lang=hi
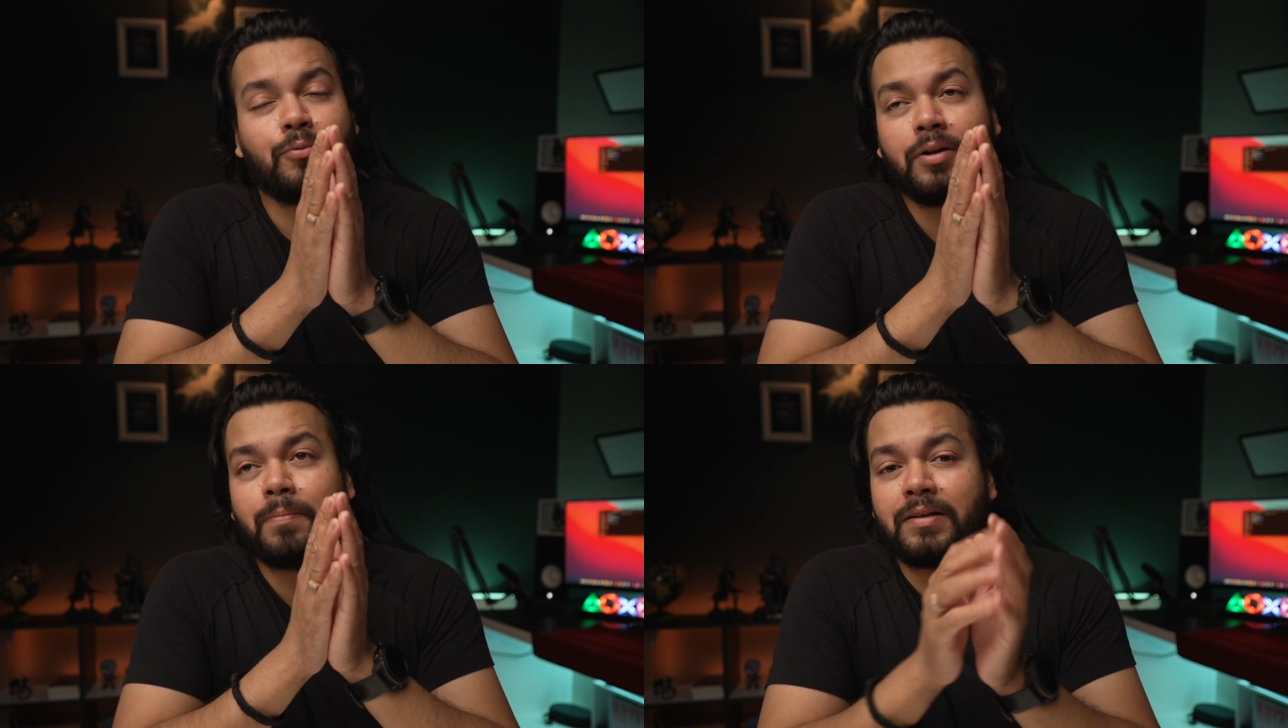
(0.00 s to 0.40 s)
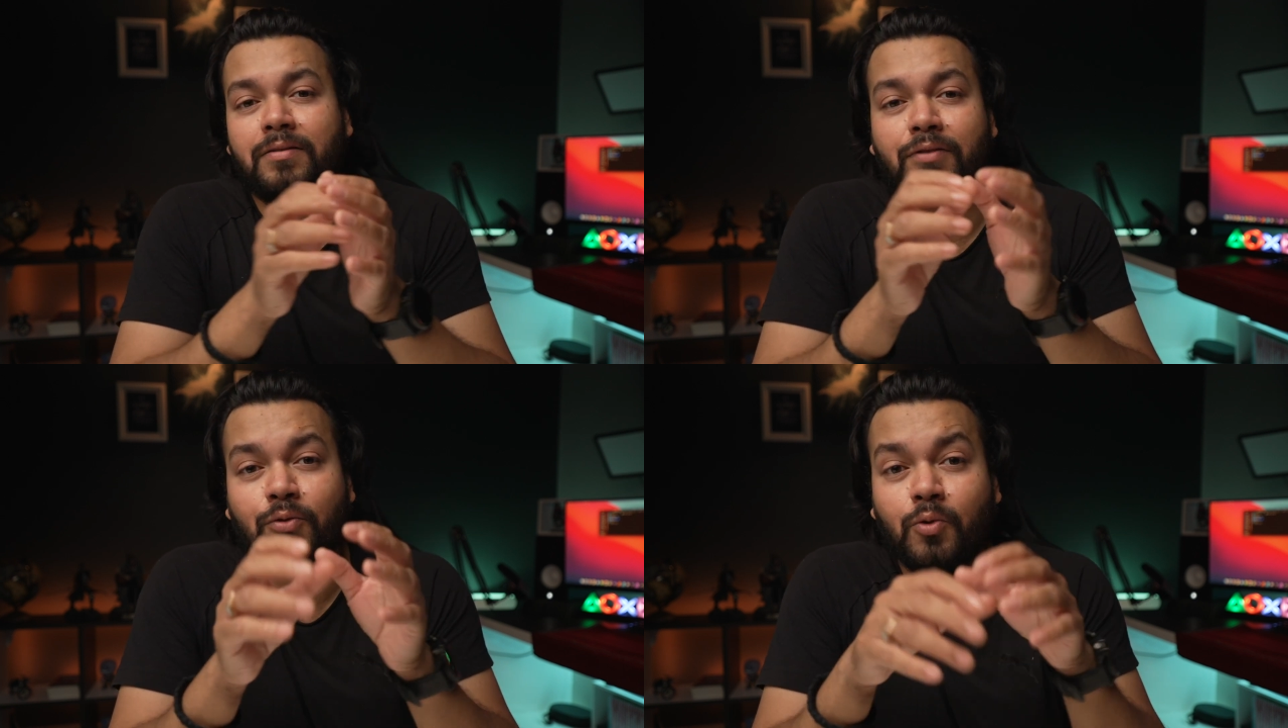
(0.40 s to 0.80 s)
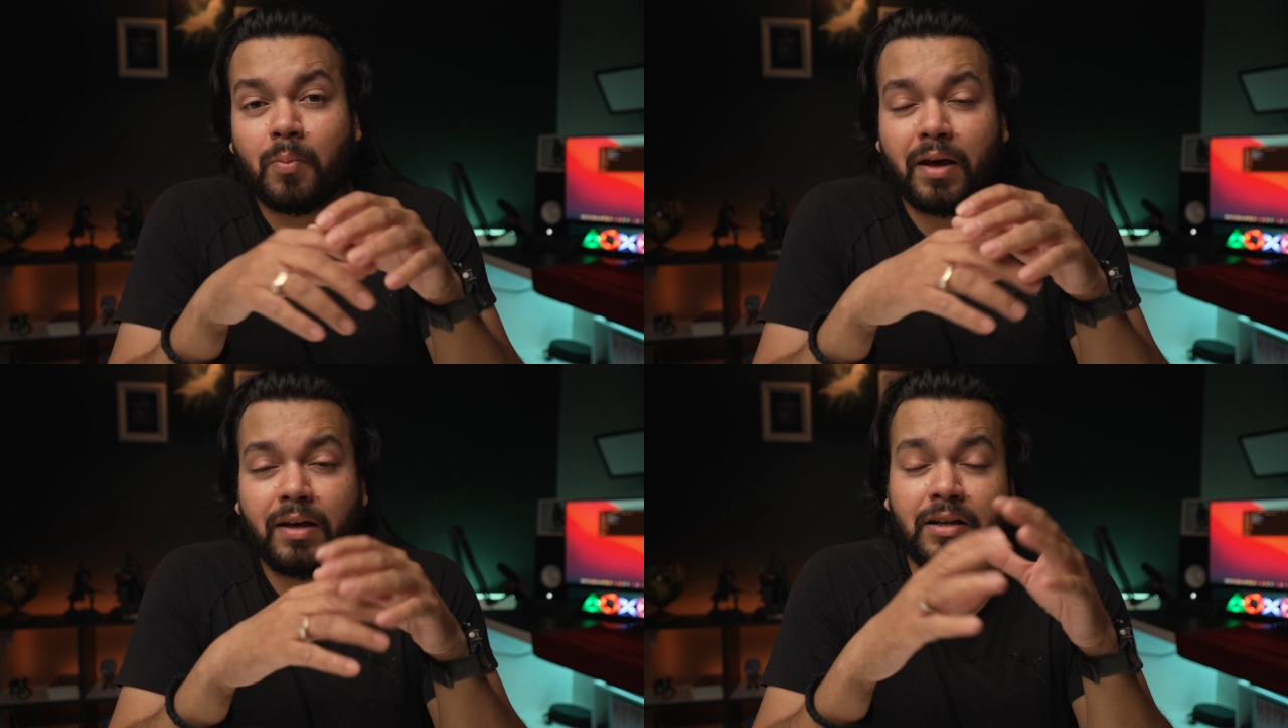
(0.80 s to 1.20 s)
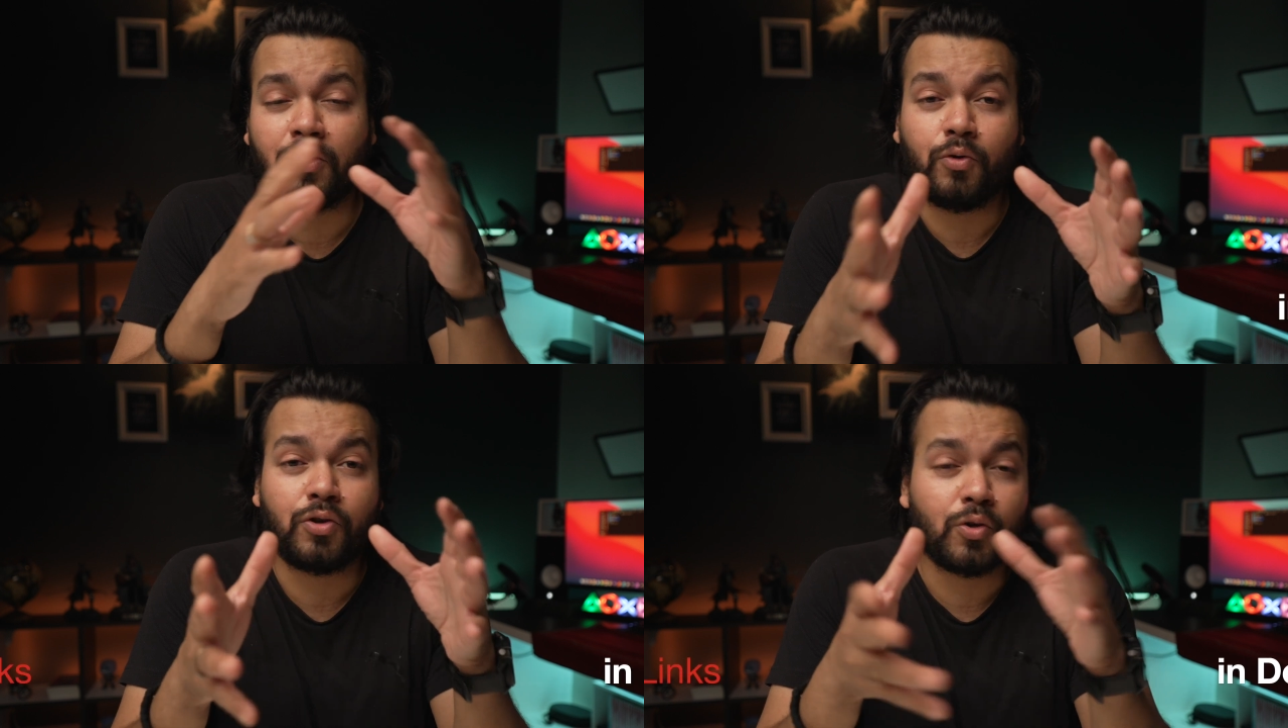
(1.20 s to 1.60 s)
पूरे पैसे वसूल मैं
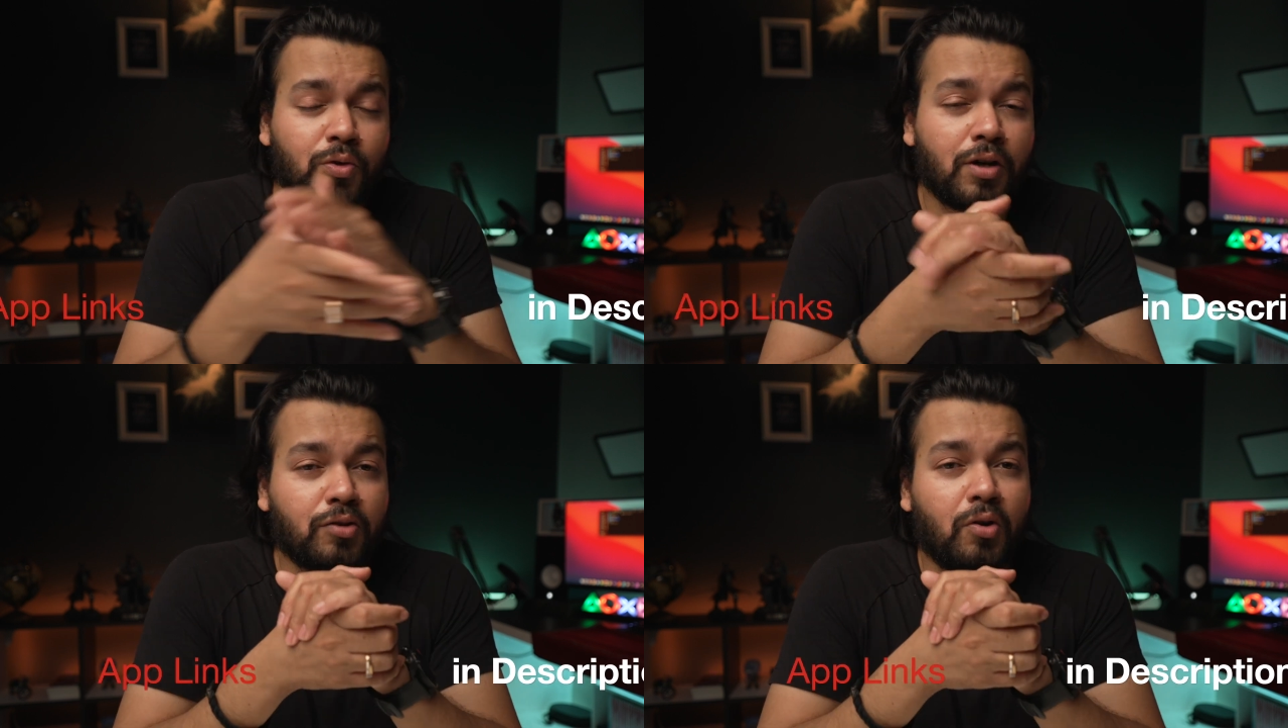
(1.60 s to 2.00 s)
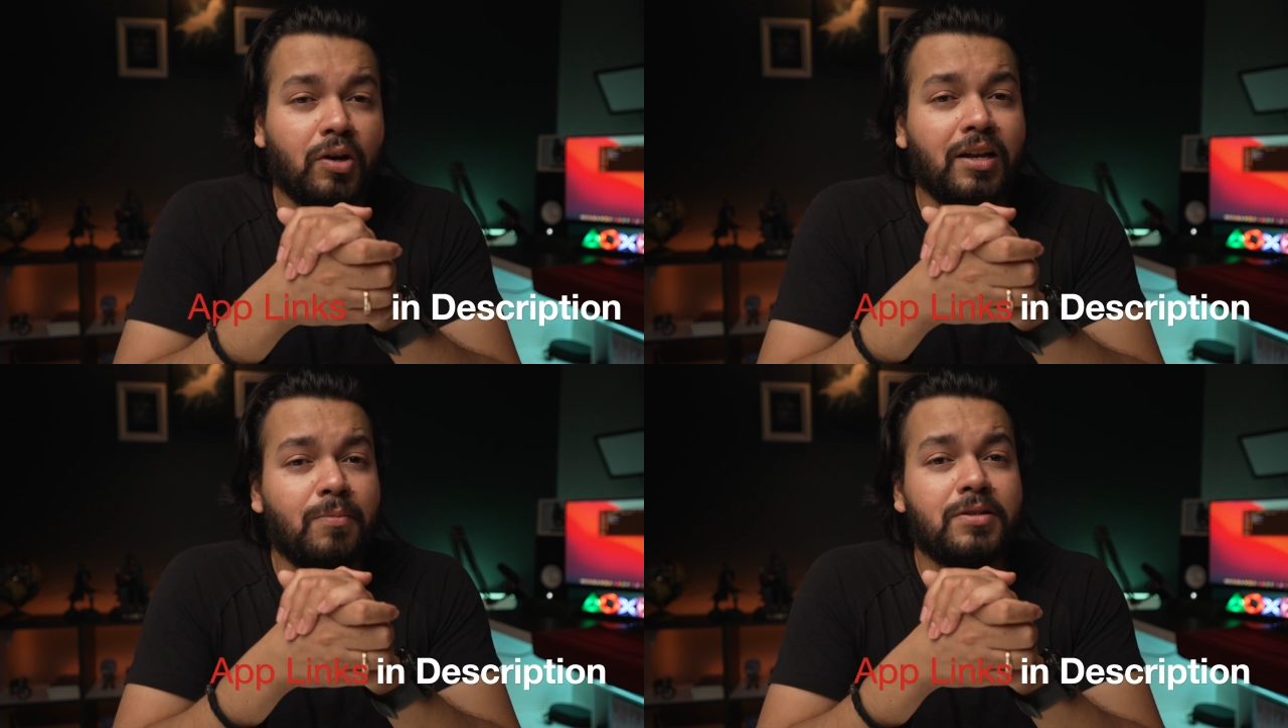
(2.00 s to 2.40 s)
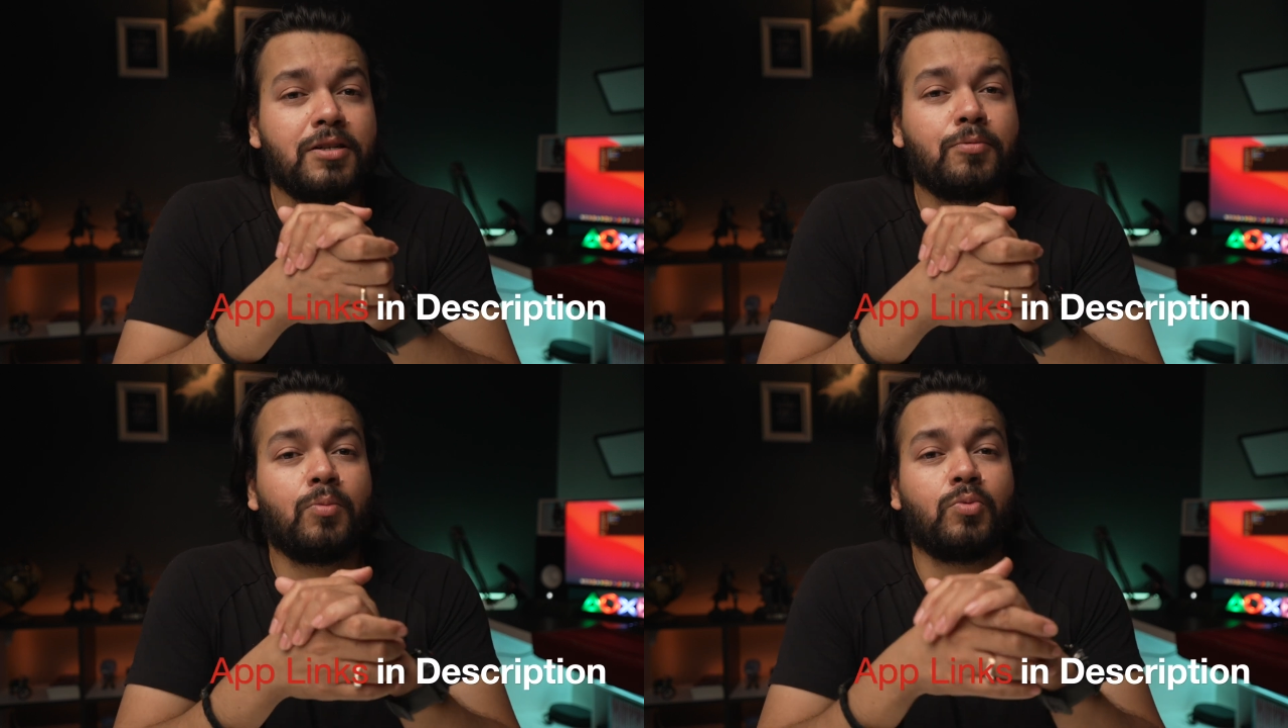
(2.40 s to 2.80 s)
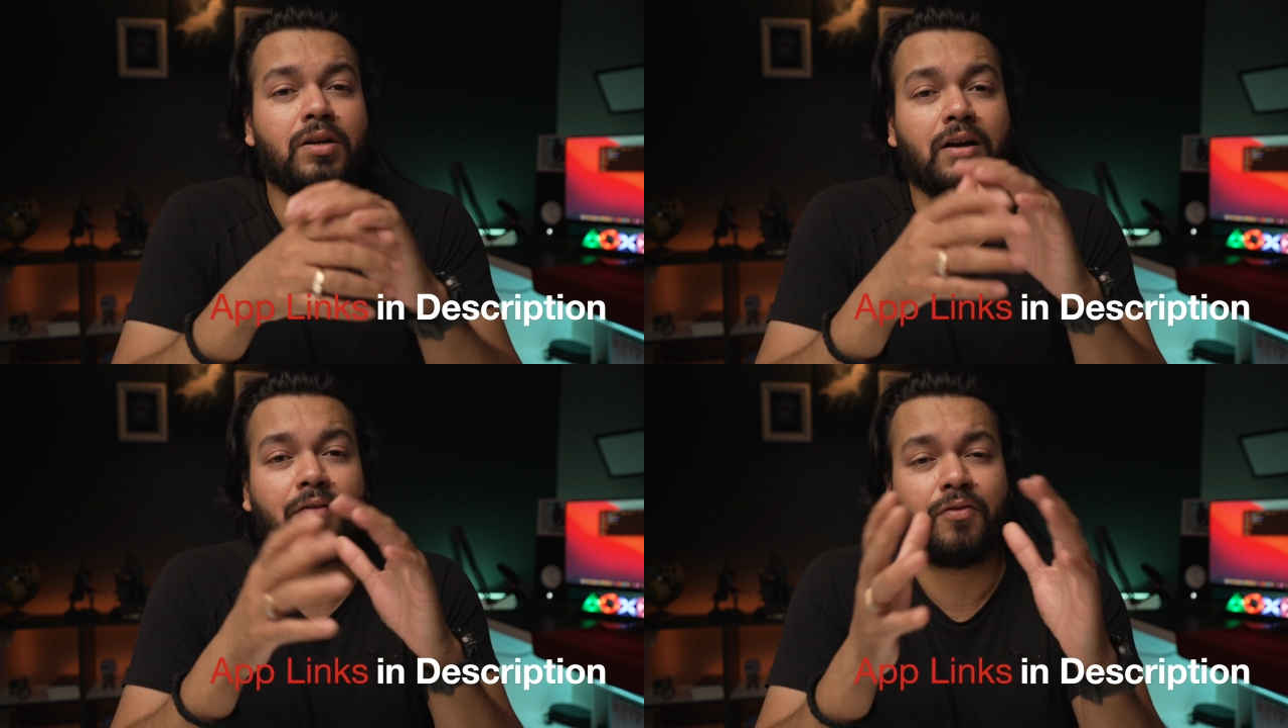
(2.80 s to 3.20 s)
इनको यूज़ करता हूँ डेली बेसिस पर मुझे
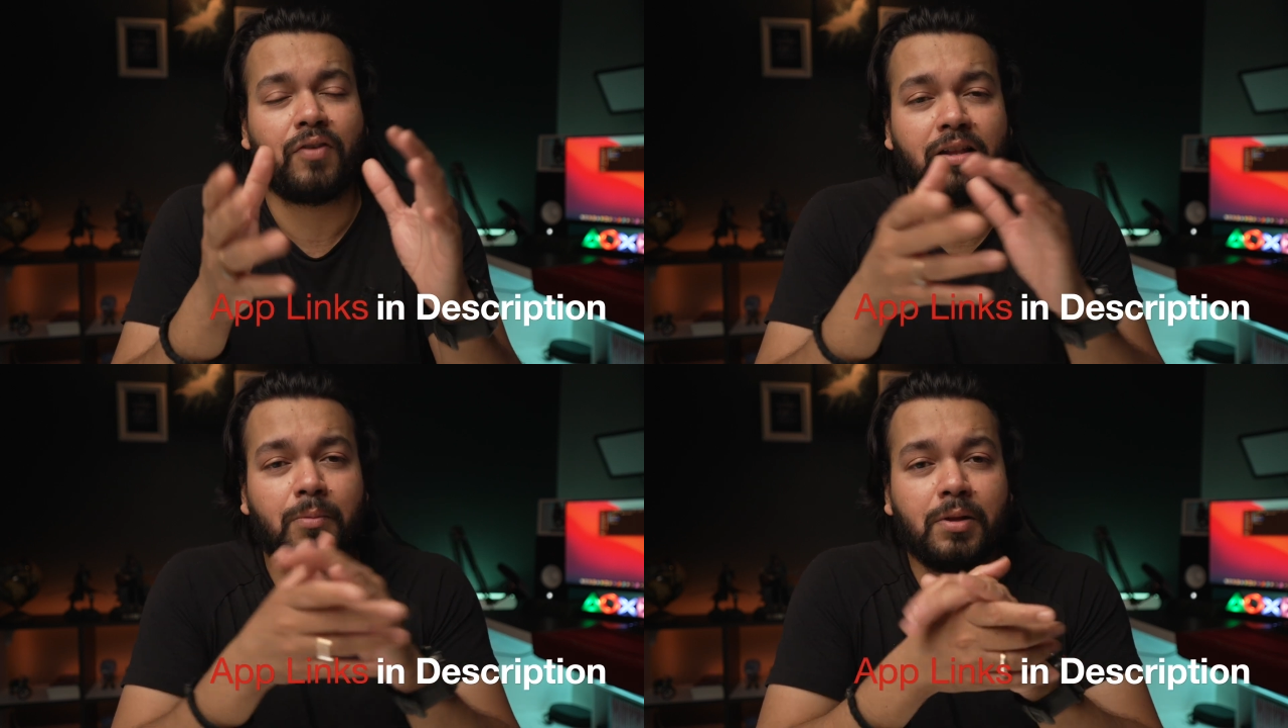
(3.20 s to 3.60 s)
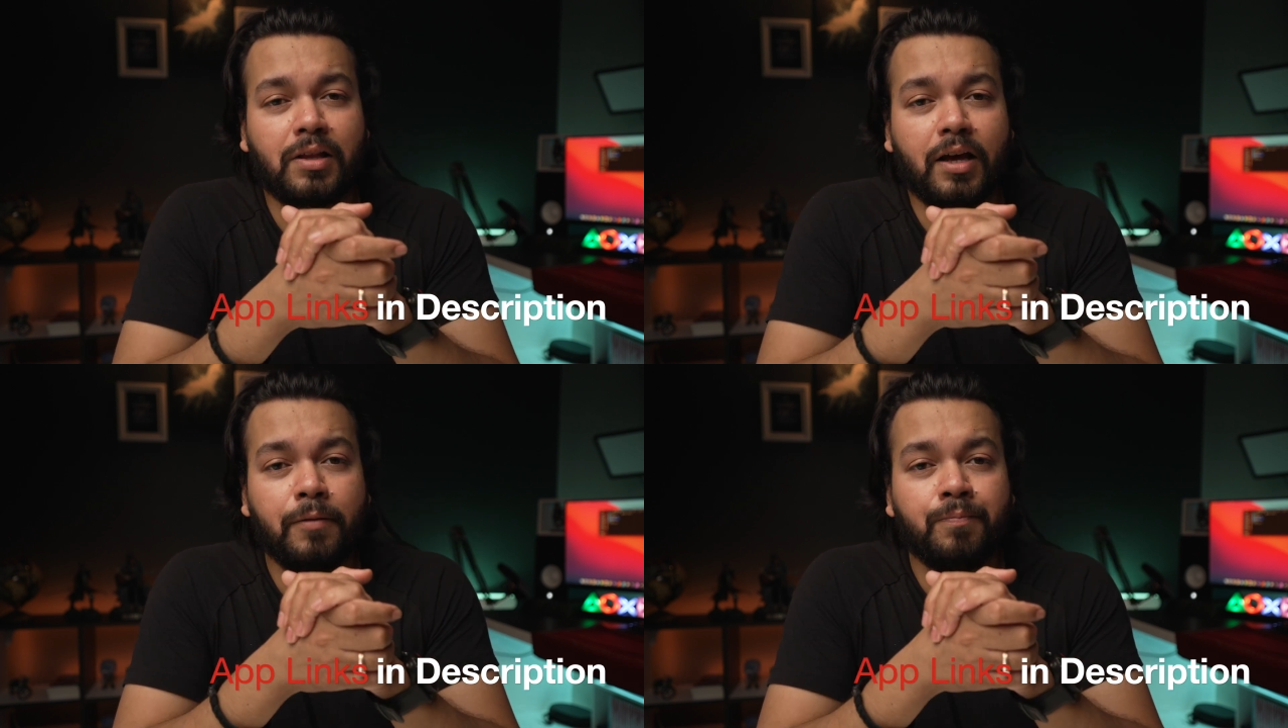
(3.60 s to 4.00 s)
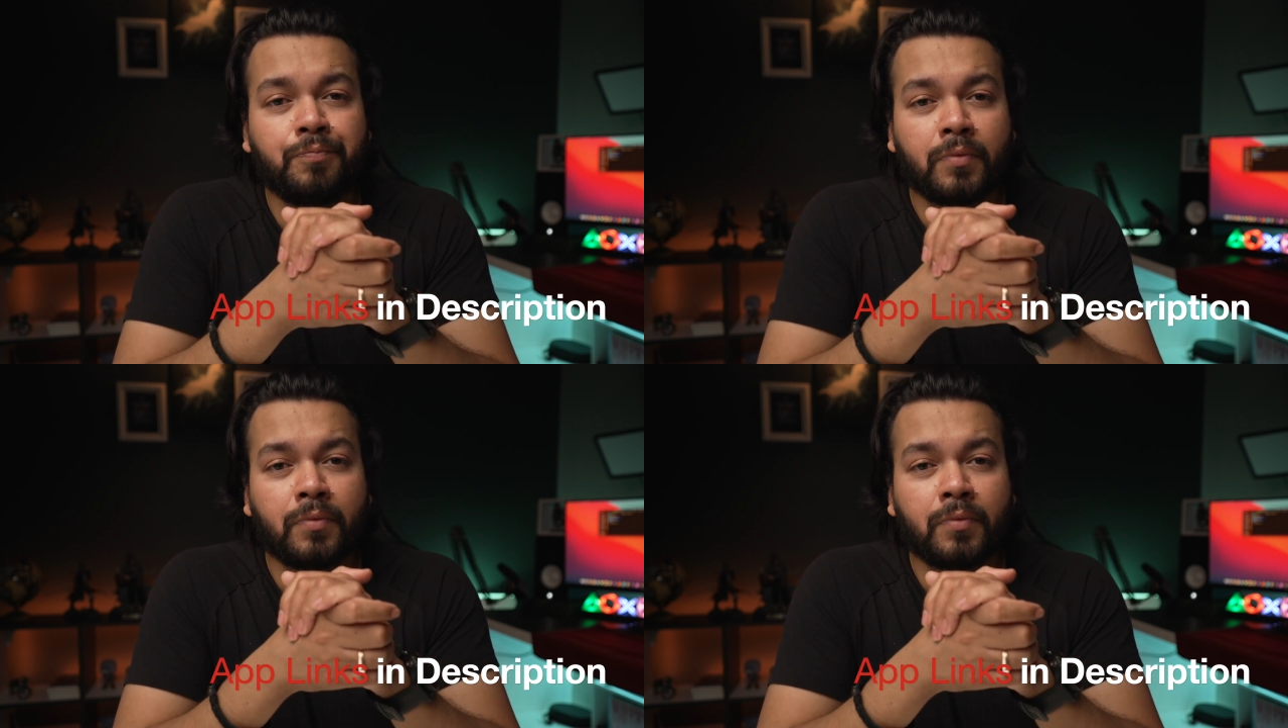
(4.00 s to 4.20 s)
काफ़ी फ़ायदा मिलता है